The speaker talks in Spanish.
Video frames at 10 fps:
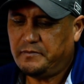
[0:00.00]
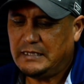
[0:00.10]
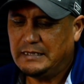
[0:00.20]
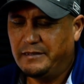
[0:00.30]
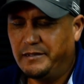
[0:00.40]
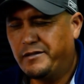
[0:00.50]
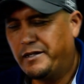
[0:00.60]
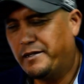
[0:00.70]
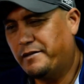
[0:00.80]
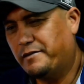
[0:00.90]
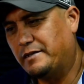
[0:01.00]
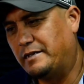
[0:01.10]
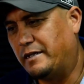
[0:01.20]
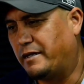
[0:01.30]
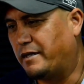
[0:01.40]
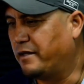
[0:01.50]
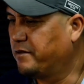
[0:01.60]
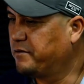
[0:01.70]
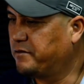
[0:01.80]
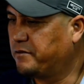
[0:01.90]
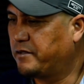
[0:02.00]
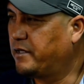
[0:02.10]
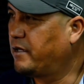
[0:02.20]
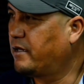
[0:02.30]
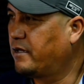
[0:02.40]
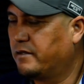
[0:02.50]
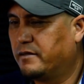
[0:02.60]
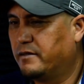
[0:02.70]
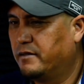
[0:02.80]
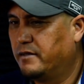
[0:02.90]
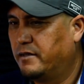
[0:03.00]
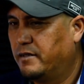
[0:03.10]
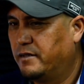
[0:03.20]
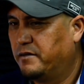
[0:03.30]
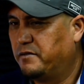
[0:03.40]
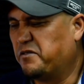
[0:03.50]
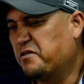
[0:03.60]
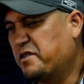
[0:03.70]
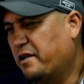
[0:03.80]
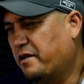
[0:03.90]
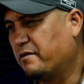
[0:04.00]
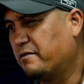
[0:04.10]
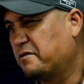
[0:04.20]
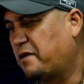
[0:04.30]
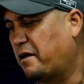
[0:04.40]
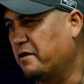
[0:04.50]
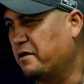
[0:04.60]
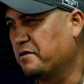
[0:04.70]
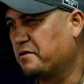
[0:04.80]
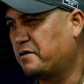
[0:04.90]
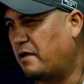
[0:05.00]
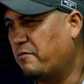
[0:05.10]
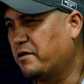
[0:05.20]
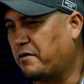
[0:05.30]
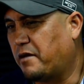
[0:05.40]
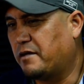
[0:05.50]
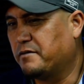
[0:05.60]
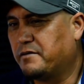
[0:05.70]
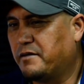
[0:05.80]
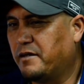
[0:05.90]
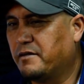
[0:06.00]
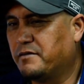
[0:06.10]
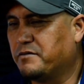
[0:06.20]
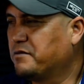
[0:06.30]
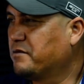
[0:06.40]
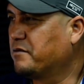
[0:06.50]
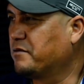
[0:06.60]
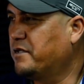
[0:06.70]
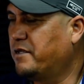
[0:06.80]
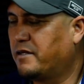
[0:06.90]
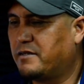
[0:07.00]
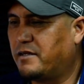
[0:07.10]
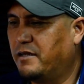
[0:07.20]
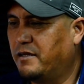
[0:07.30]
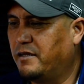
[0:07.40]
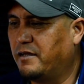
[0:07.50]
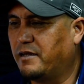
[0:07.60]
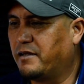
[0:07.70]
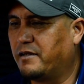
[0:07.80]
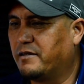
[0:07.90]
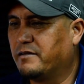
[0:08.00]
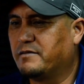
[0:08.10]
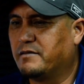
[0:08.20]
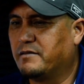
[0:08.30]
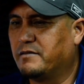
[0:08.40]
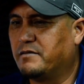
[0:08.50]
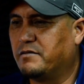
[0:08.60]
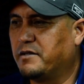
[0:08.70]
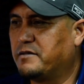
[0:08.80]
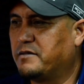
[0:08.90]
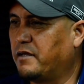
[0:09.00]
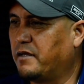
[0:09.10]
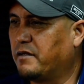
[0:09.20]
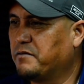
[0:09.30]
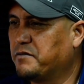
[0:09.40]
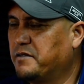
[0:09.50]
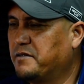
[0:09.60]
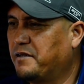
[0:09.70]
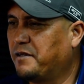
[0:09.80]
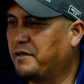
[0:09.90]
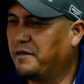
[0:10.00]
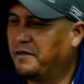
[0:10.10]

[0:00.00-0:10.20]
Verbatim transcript: Y yo dije, no, este canijo, yo creo que ya. O no sé, los argentinos están medio raros, tienen sus cositas ahí de que son este, ¿cómo se dice?